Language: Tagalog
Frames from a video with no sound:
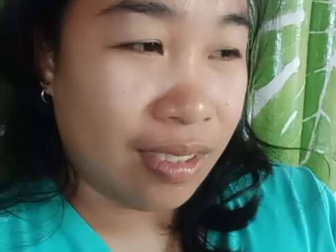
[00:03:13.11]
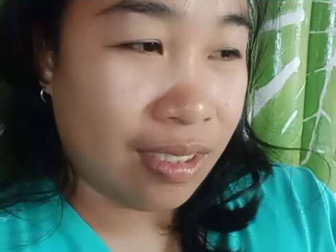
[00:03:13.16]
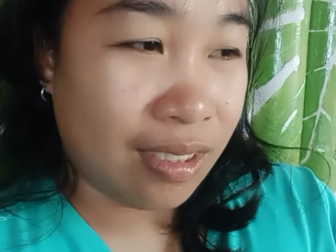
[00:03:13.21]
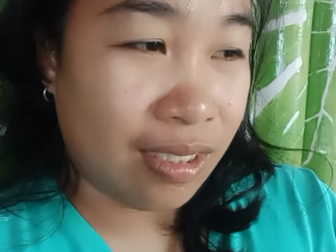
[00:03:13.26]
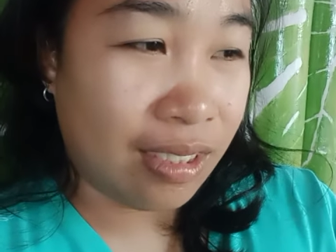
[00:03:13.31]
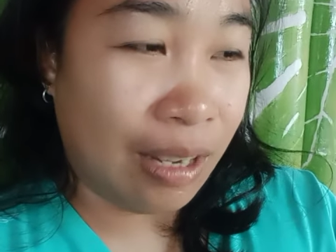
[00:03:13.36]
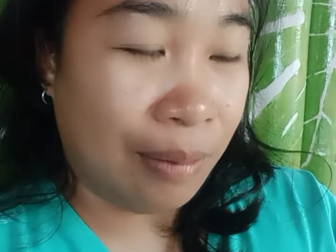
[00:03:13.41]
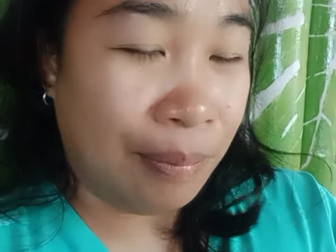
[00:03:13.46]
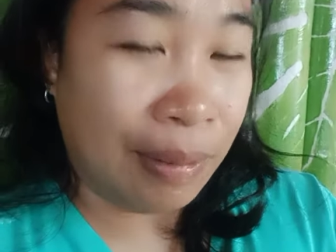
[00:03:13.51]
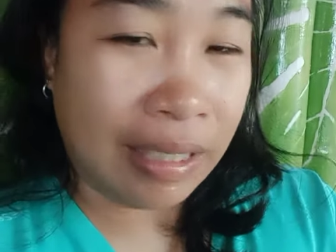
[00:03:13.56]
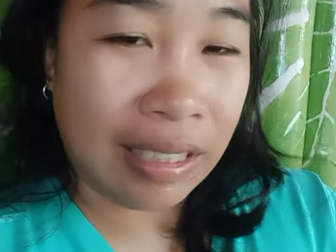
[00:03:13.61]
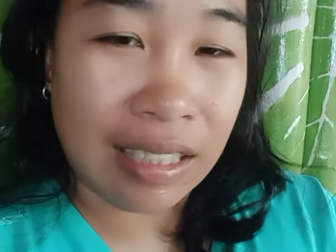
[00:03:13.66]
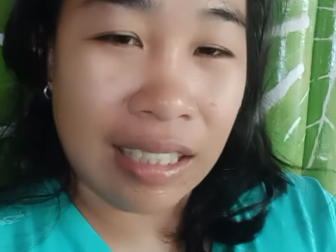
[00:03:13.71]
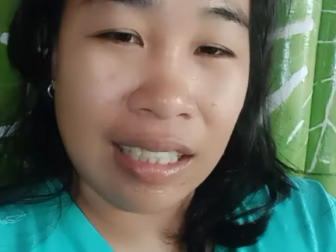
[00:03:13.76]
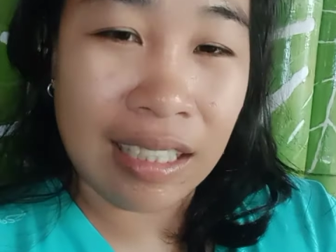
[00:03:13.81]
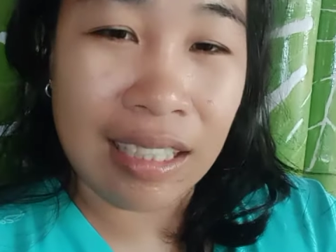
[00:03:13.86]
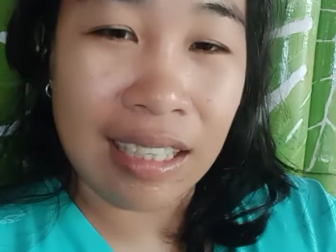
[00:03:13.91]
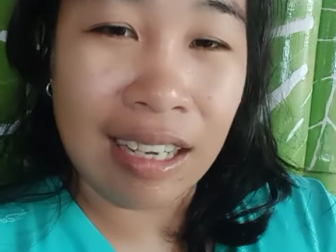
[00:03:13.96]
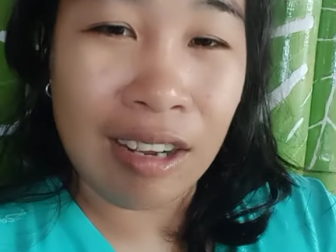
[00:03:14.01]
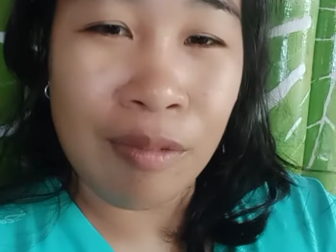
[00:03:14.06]
dapat
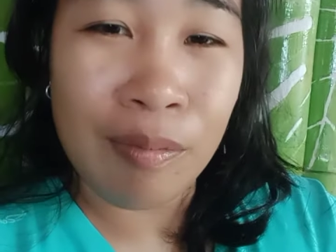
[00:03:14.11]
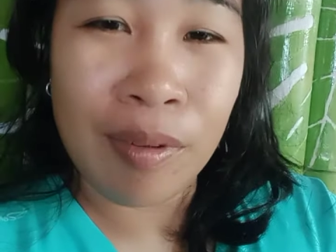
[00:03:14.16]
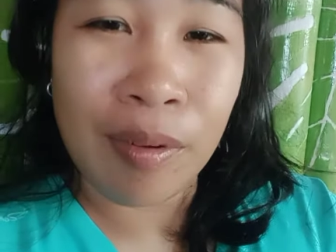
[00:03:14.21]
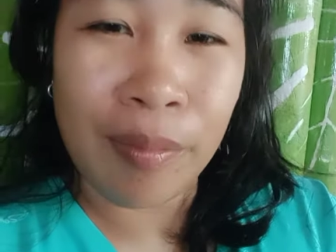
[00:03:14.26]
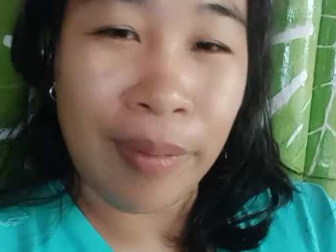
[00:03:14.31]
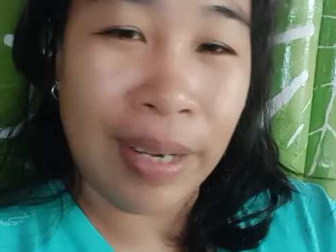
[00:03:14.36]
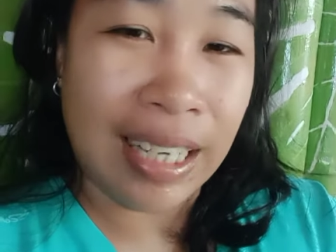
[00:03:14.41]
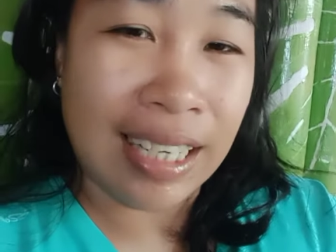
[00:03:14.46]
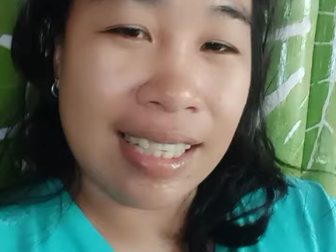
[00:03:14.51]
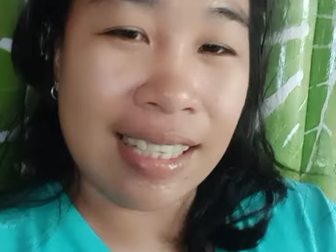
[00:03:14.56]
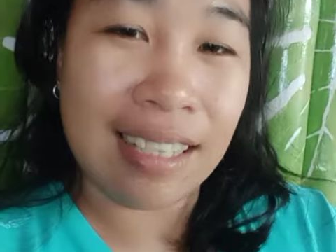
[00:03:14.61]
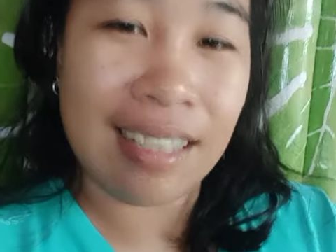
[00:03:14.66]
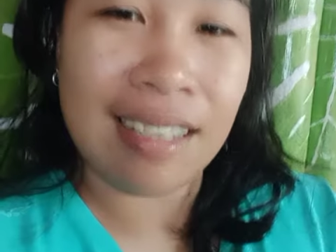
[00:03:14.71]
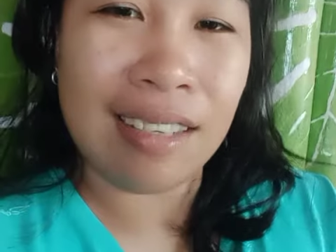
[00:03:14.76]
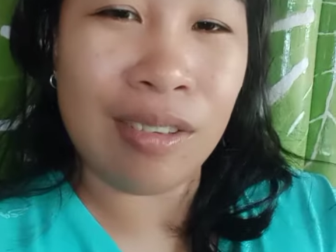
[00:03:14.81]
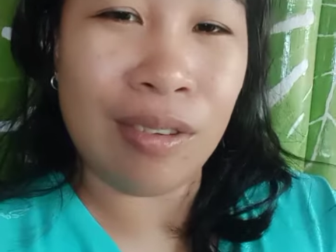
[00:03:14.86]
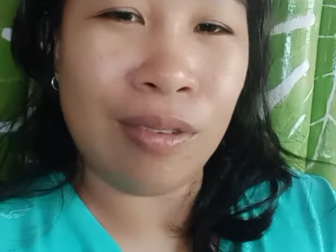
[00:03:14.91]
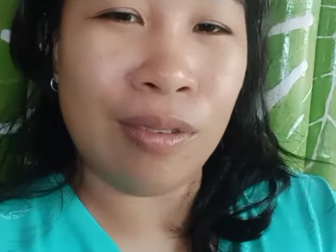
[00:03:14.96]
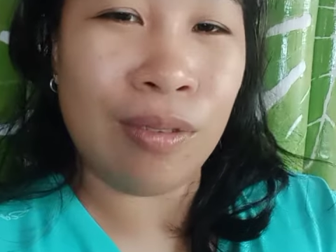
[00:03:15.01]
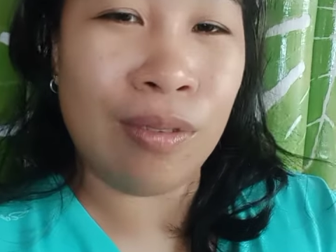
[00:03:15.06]
gid ka magbalik sa
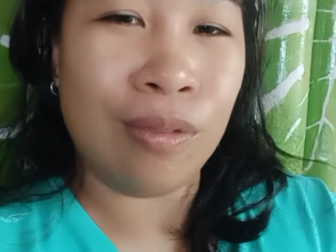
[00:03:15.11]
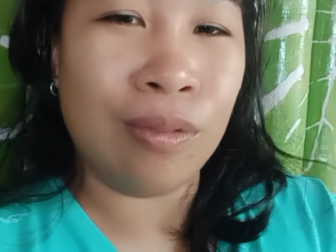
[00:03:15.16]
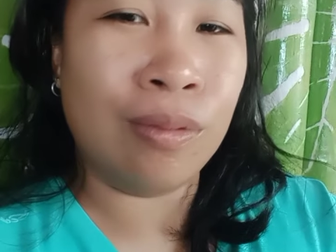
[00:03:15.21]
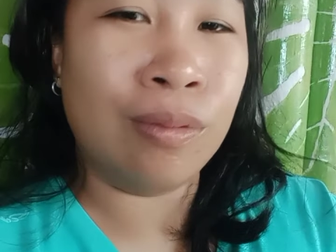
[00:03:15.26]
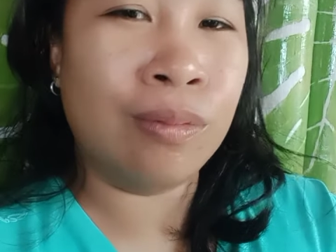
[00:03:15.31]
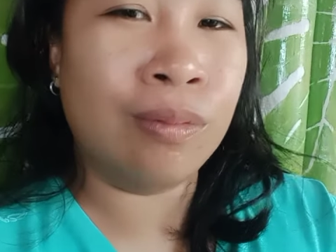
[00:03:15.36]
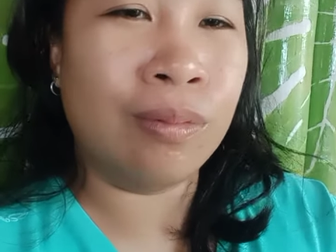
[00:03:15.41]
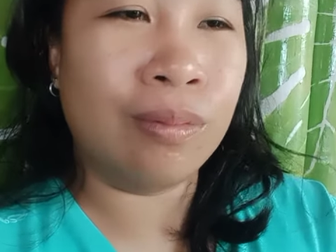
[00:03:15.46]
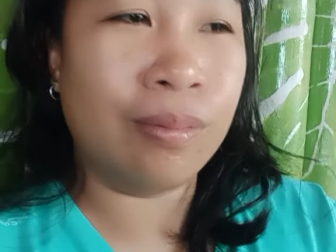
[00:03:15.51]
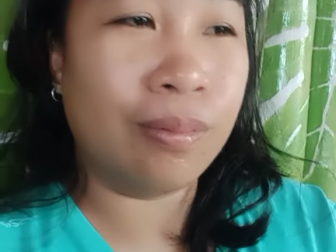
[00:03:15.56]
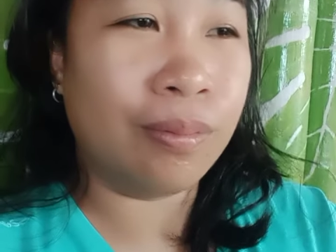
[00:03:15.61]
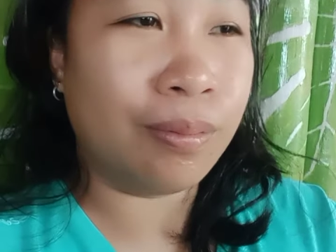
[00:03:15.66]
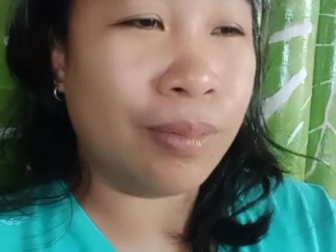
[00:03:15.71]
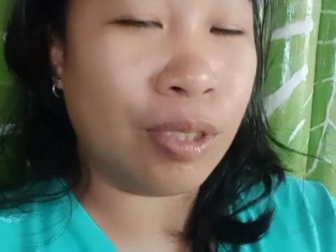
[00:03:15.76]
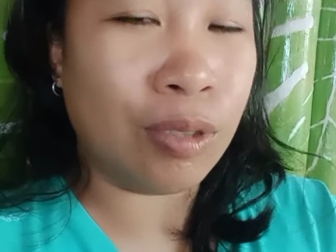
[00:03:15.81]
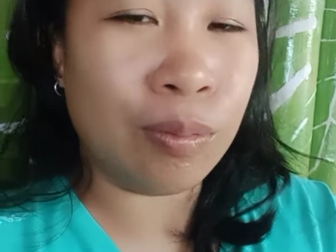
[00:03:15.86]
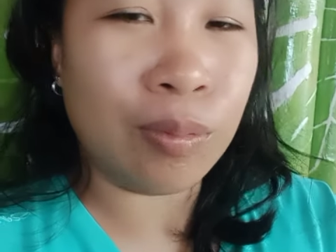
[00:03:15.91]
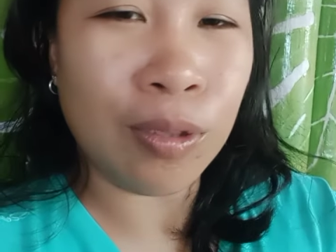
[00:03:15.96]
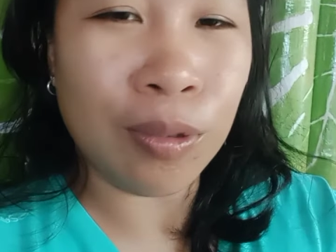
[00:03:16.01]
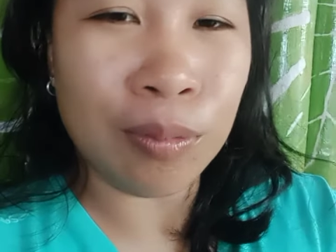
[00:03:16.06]
Ginoo
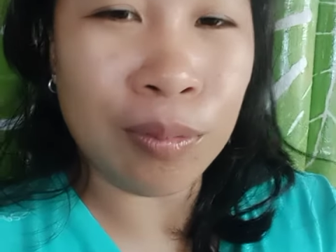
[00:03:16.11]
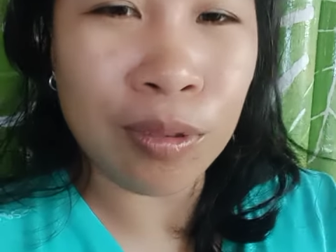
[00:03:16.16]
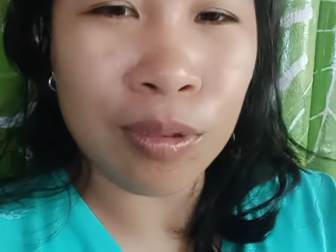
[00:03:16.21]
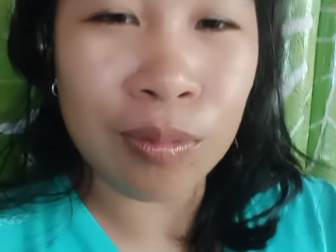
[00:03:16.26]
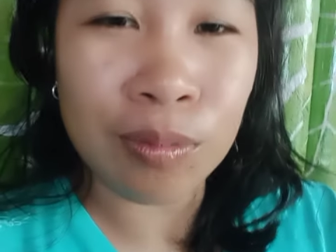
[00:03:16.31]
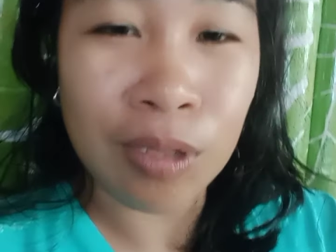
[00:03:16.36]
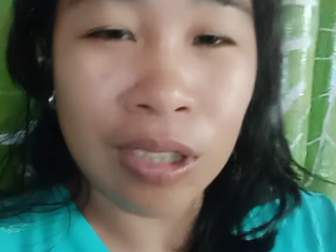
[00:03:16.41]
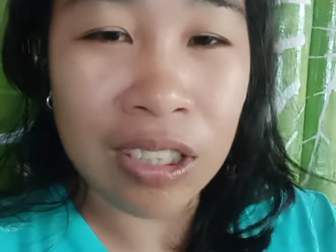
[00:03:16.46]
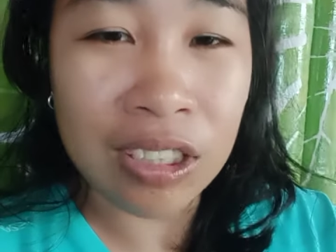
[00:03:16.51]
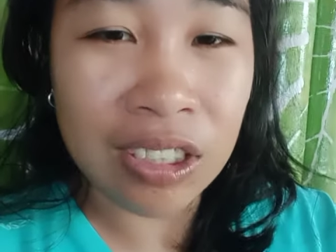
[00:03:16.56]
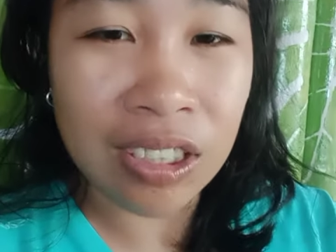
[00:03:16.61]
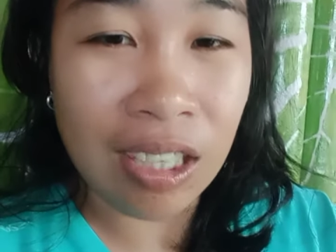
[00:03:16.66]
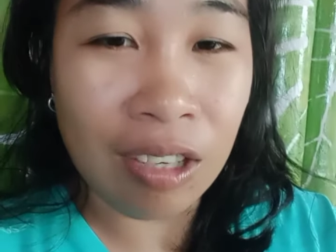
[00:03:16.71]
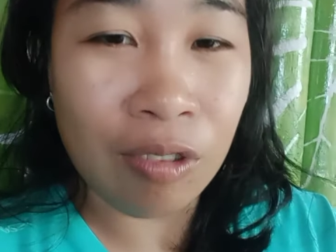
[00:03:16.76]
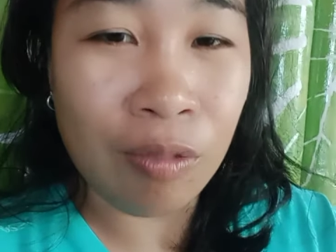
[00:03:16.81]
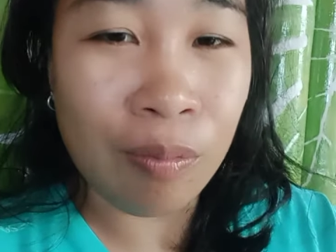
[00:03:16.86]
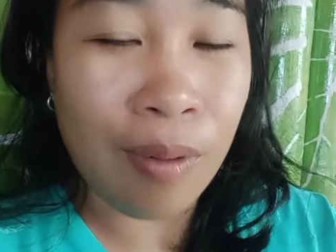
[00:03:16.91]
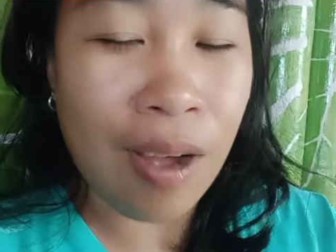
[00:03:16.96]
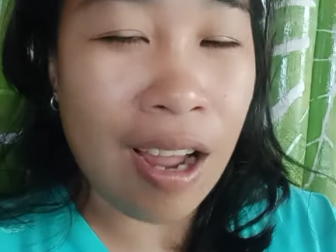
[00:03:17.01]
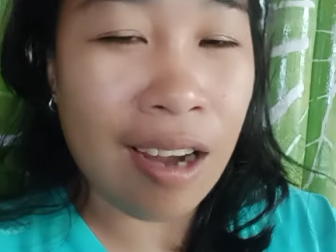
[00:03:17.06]
panumdumon mong gid siya
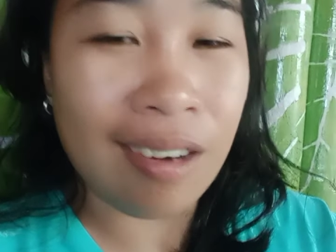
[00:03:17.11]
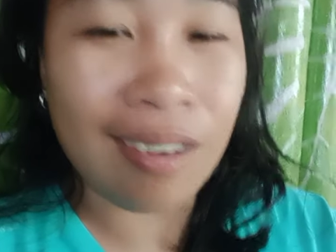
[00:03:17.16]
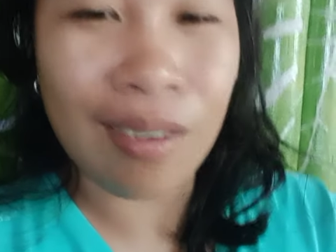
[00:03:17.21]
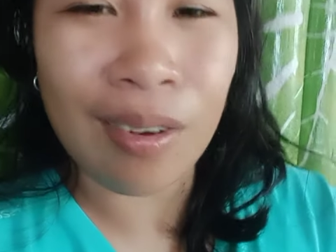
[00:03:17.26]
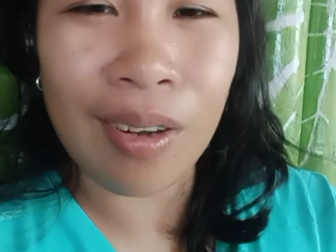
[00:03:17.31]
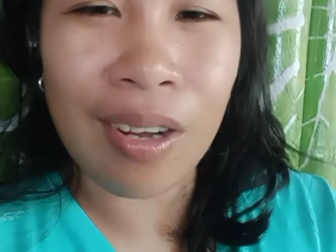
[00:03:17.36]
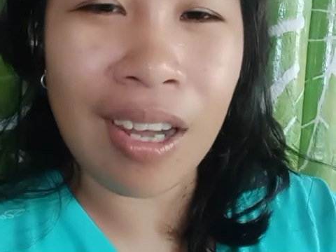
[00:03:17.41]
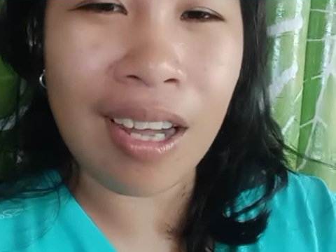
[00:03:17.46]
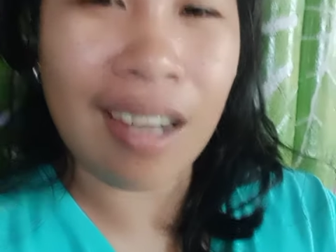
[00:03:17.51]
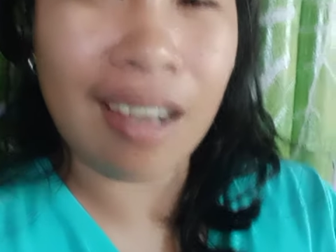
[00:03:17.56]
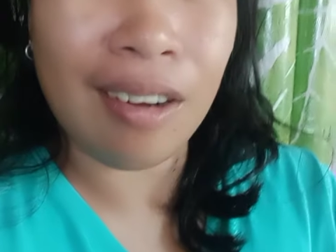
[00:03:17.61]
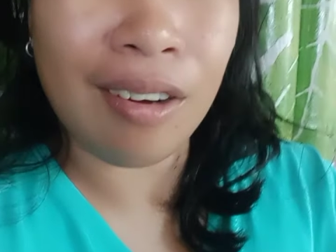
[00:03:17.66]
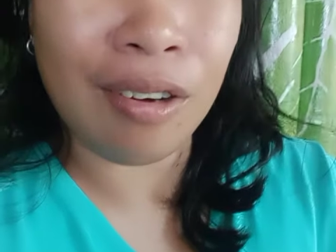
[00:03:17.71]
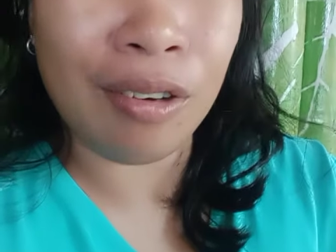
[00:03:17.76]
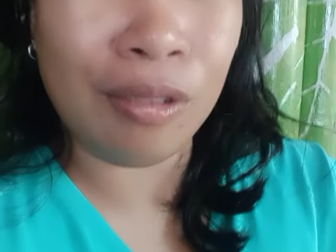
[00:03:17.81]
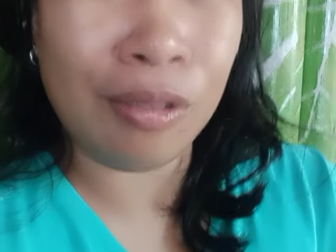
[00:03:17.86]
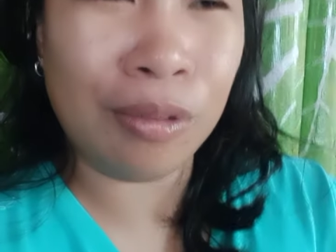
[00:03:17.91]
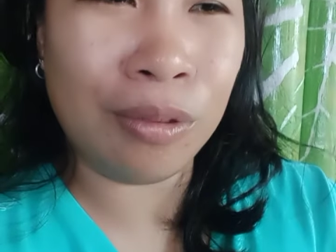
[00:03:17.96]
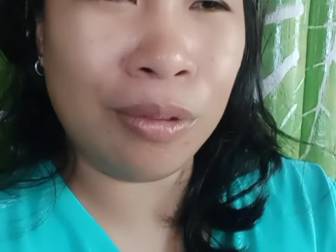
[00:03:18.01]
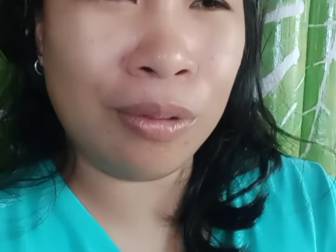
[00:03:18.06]
ko paano
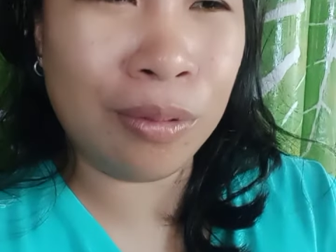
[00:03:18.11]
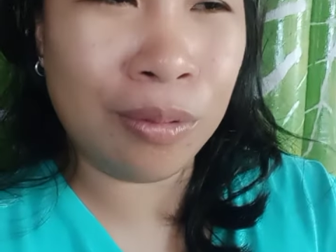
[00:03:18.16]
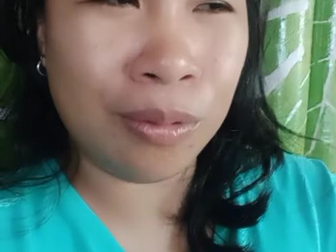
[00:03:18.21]
kaw